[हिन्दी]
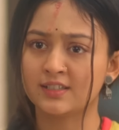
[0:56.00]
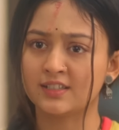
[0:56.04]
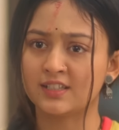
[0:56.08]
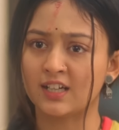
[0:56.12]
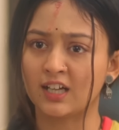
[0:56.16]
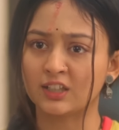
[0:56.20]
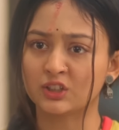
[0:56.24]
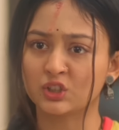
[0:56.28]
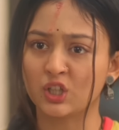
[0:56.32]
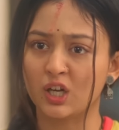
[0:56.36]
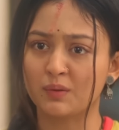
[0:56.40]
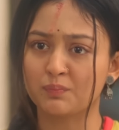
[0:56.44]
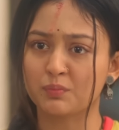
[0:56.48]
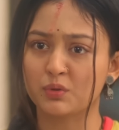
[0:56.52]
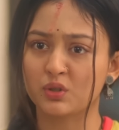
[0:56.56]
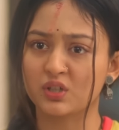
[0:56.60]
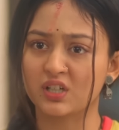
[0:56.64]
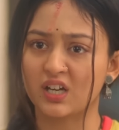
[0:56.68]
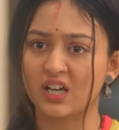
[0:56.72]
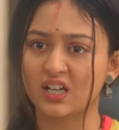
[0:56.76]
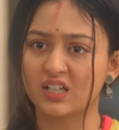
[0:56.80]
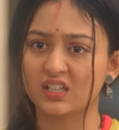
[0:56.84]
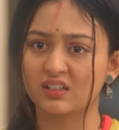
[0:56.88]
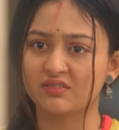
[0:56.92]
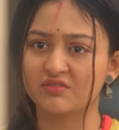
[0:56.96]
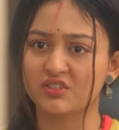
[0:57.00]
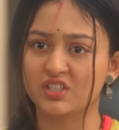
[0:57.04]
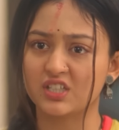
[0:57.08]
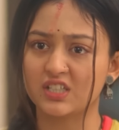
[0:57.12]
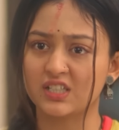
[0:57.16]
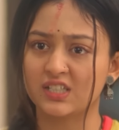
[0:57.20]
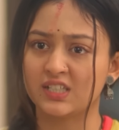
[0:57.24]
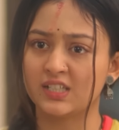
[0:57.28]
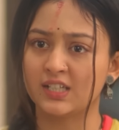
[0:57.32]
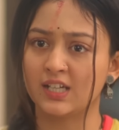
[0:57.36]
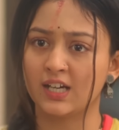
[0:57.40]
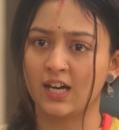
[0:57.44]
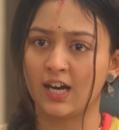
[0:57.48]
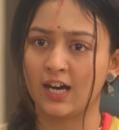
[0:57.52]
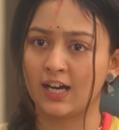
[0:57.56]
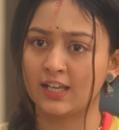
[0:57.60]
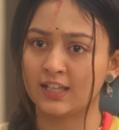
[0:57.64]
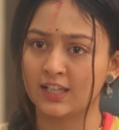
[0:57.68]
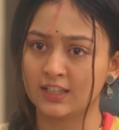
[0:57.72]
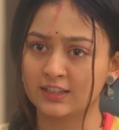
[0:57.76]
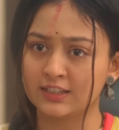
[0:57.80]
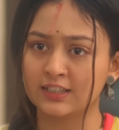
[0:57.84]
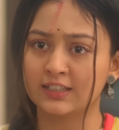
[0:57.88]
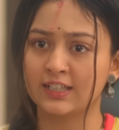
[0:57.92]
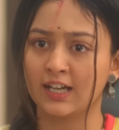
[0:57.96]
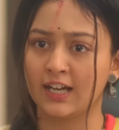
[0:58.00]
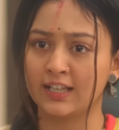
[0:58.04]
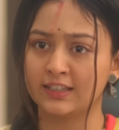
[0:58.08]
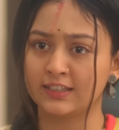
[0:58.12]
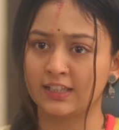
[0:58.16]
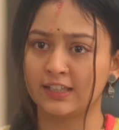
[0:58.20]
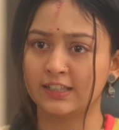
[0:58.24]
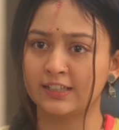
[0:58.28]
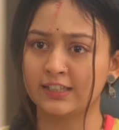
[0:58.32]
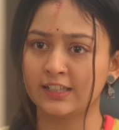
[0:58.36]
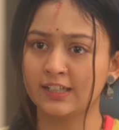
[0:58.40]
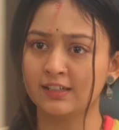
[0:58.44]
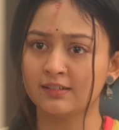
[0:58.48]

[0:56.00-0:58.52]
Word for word: कि ना तो आपको राघव जी की हालत दिखाई दे रही